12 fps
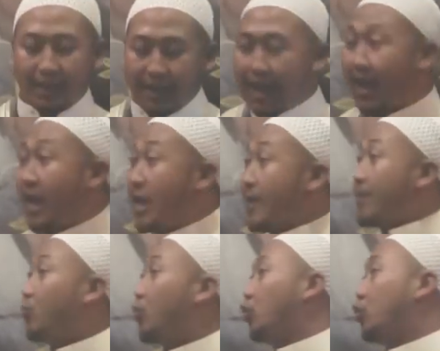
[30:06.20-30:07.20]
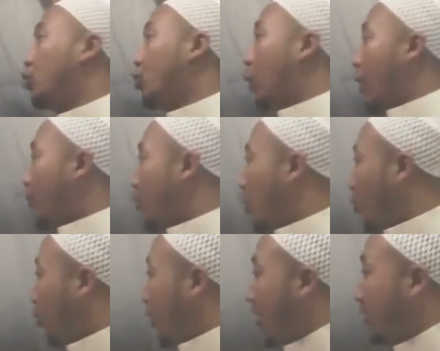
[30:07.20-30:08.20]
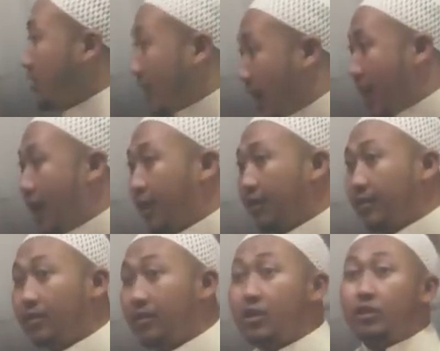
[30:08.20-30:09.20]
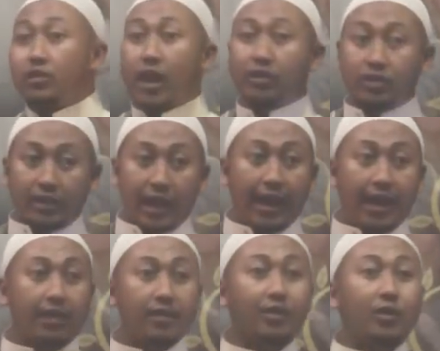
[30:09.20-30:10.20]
nikah mun junub nun yang siang sang siang